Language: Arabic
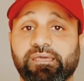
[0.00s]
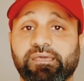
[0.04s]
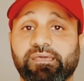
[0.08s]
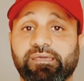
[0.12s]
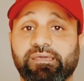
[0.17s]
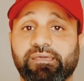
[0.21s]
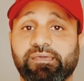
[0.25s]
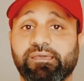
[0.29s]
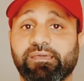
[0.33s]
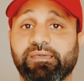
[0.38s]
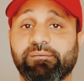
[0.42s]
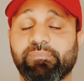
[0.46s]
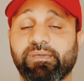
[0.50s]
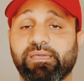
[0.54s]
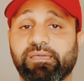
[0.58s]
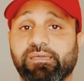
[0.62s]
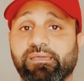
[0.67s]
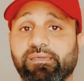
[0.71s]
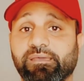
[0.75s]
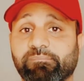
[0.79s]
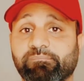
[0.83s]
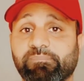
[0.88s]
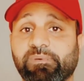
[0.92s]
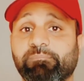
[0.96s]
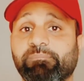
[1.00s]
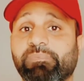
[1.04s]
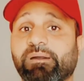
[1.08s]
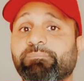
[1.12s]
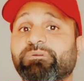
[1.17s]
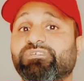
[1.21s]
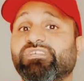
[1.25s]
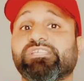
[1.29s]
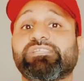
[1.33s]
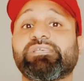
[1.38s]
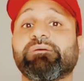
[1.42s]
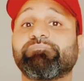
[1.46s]
آه، آه،
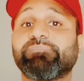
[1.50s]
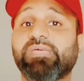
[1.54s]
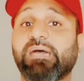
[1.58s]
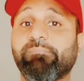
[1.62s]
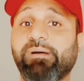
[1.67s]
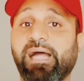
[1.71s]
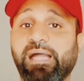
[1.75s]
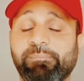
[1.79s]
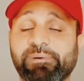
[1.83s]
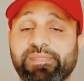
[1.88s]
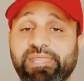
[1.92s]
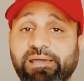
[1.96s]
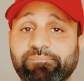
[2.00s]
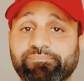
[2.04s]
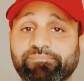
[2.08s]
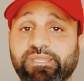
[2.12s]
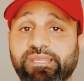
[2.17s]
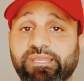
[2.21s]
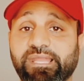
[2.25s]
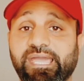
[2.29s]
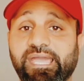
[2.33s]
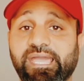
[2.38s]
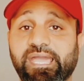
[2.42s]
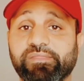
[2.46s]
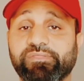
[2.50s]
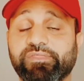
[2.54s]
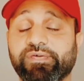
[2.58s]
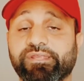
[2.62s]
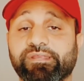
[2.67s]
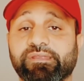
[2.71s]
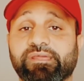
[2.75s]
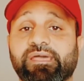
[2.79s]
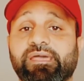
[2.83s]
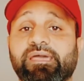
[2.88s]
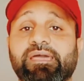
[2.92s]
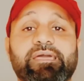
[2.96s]
مش هتبدا باحمد عبد القادر